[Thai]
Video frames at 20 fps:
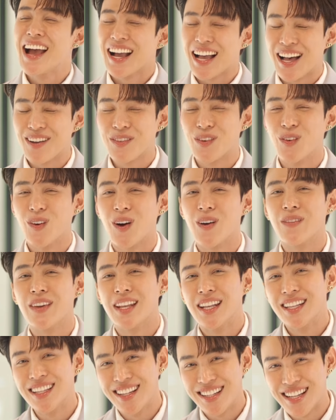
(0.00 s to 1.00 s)
ครับผมก็เป็
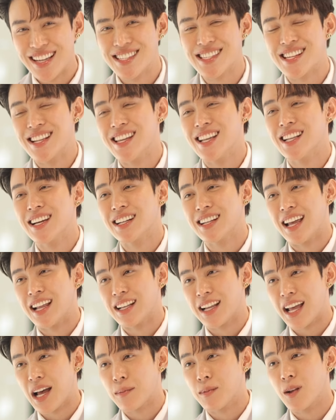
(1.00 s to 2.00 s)
นหนึ่งในซีรีส์เรื่องนั้น
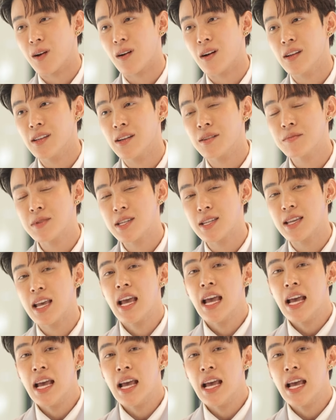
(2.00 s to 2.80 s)
ครับ แล้วก็ยังมี